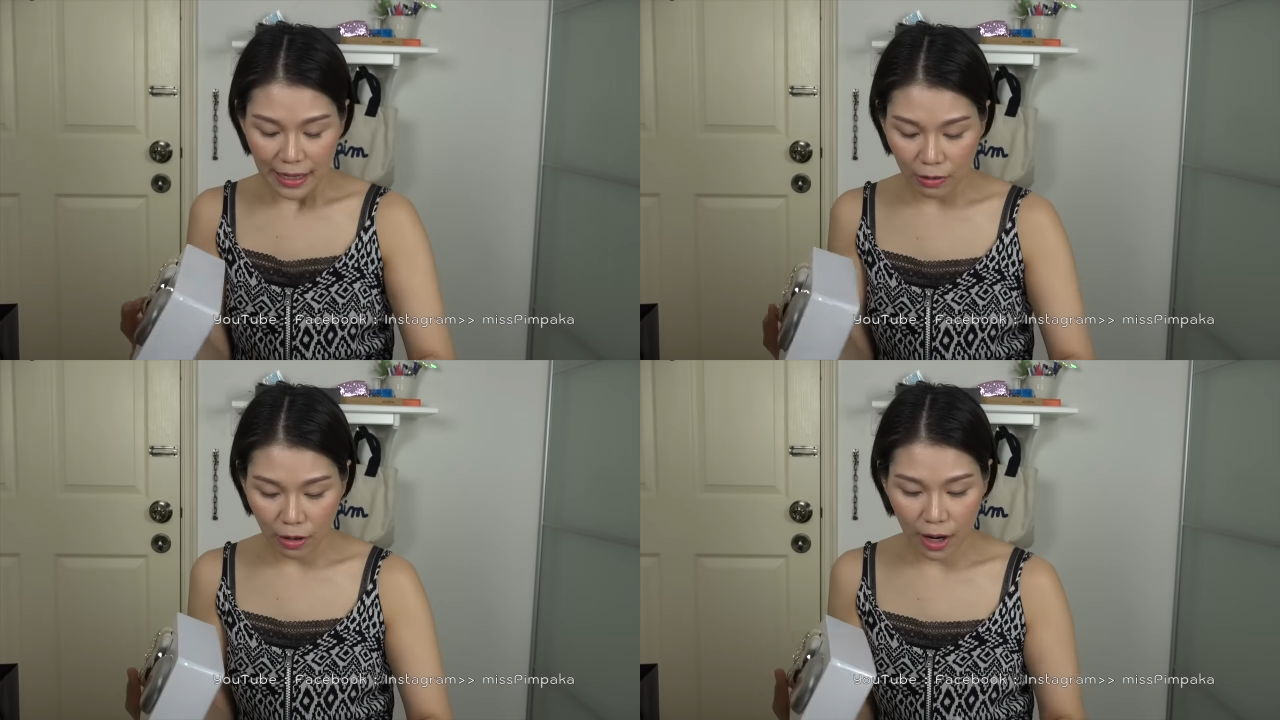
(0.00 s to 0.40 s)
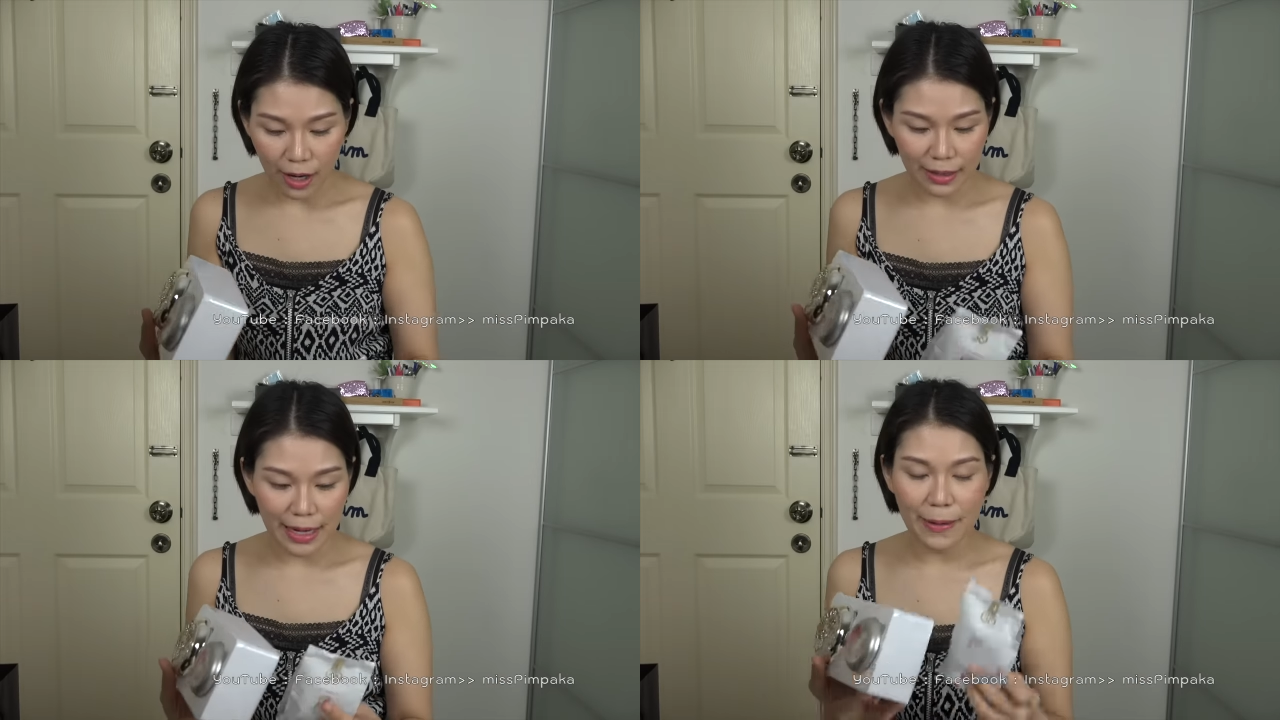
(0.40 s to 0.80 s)
แล้วก็
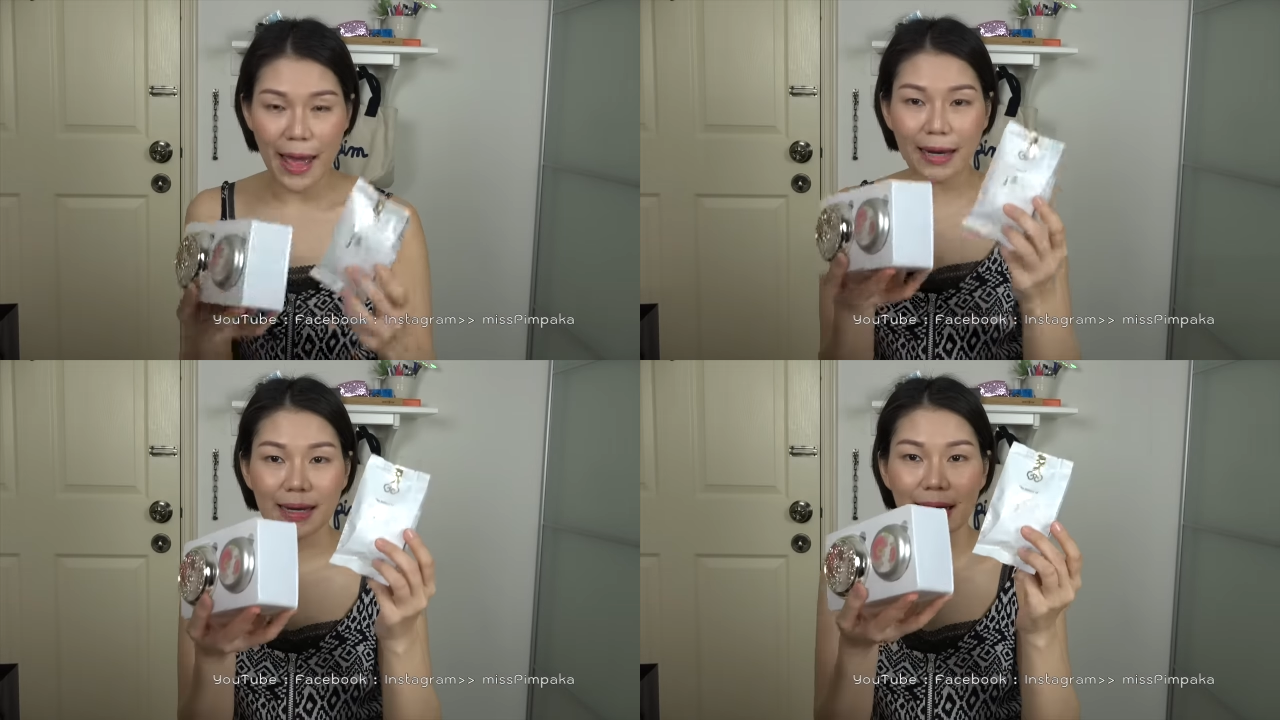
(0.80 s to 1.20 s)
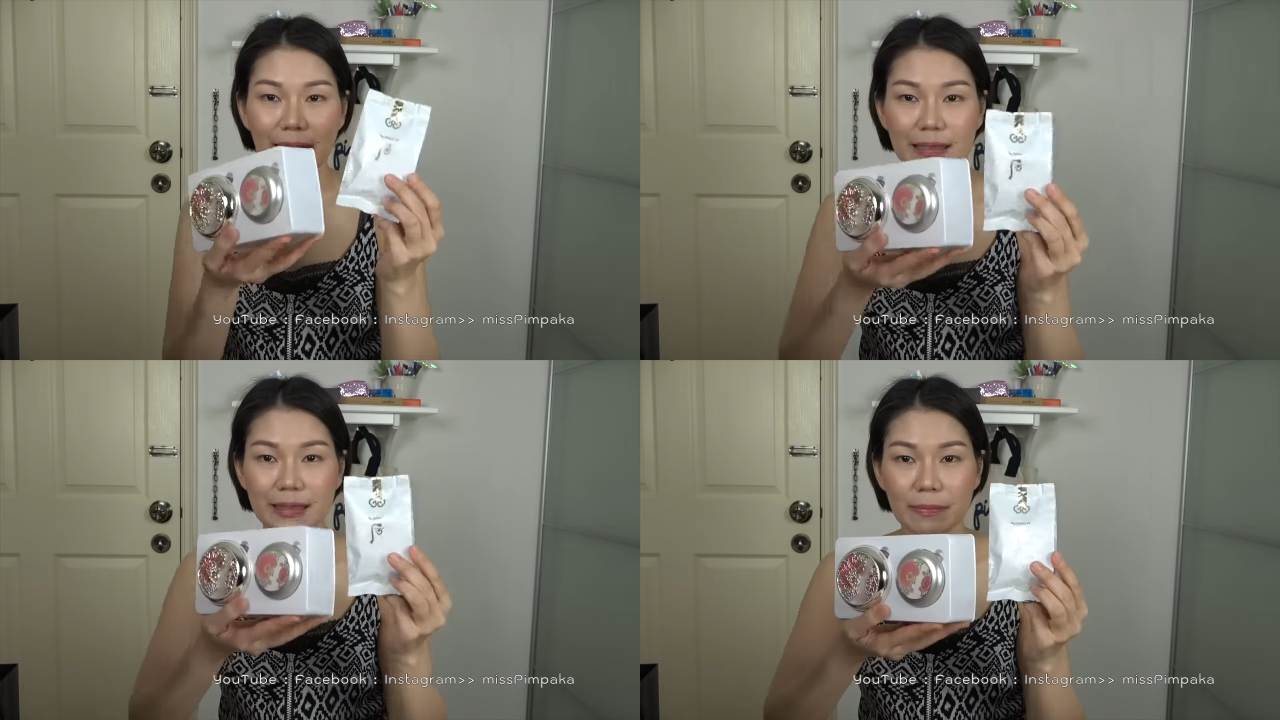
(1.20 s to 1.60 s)
ในแพ็คเนี่ยนะ
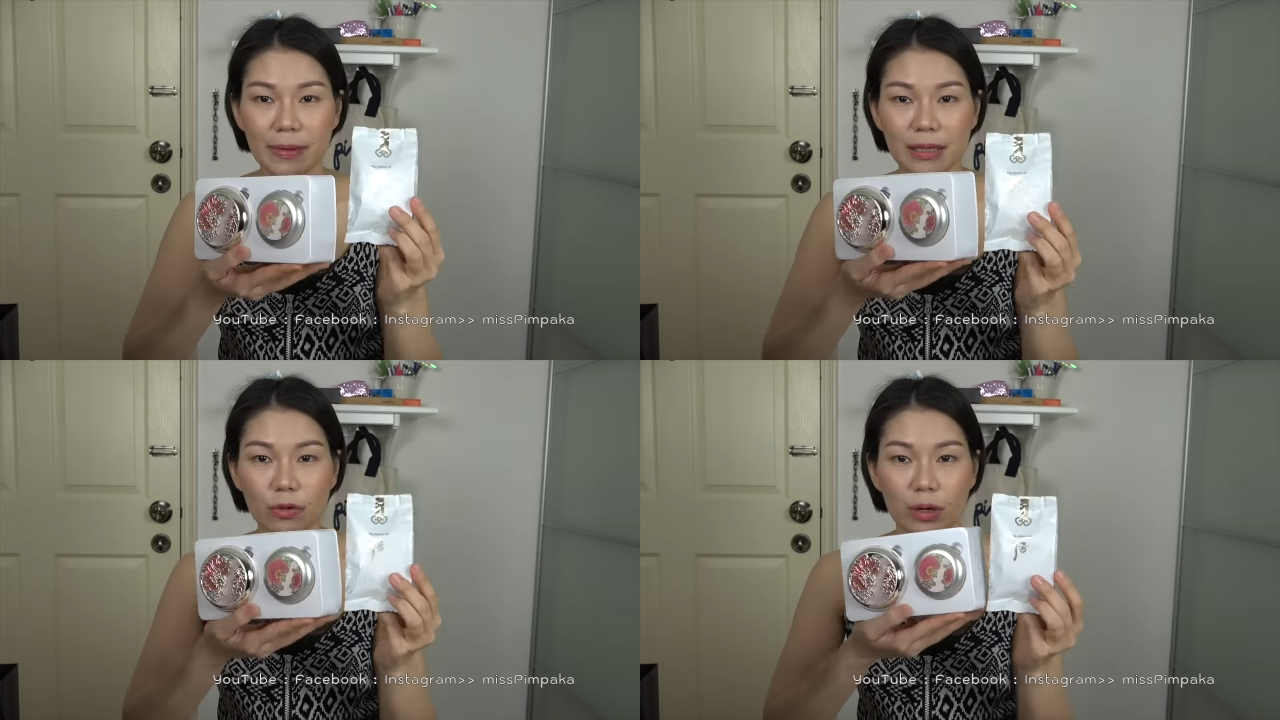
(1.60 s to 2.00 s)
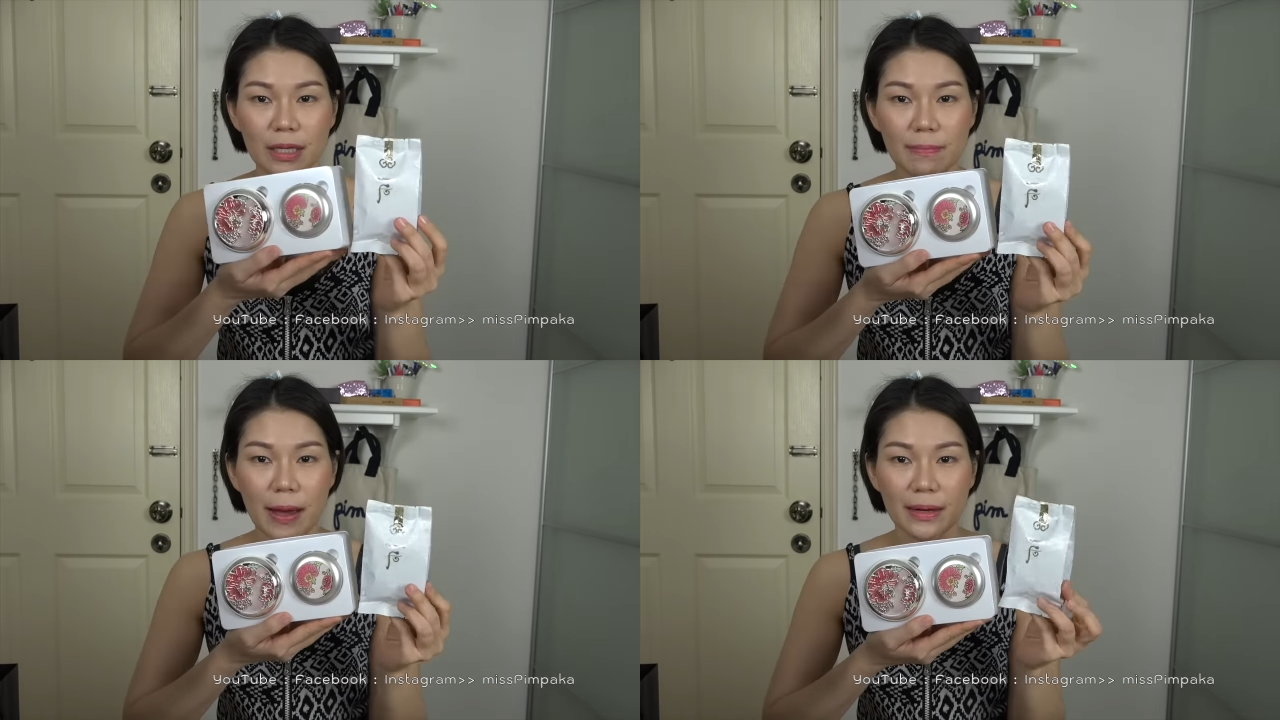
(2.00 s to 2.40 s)
คะคือจะมีตัว
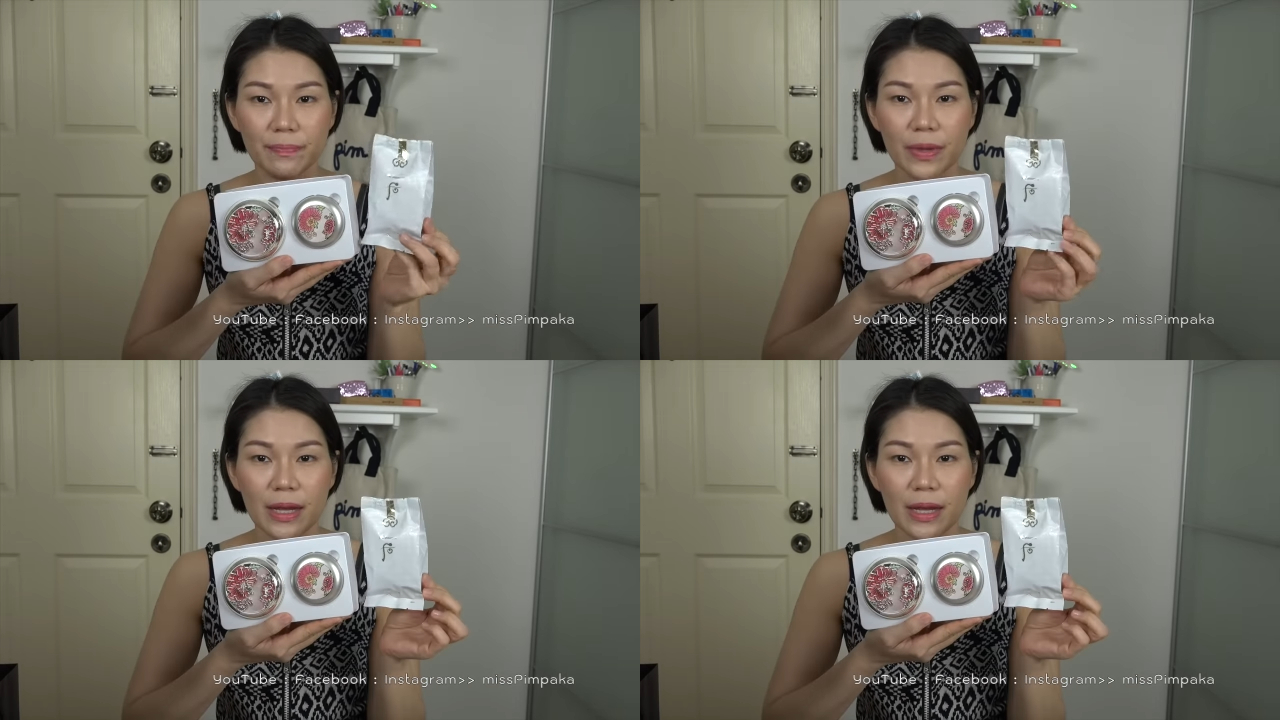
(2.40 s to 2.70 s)
ที่เป็น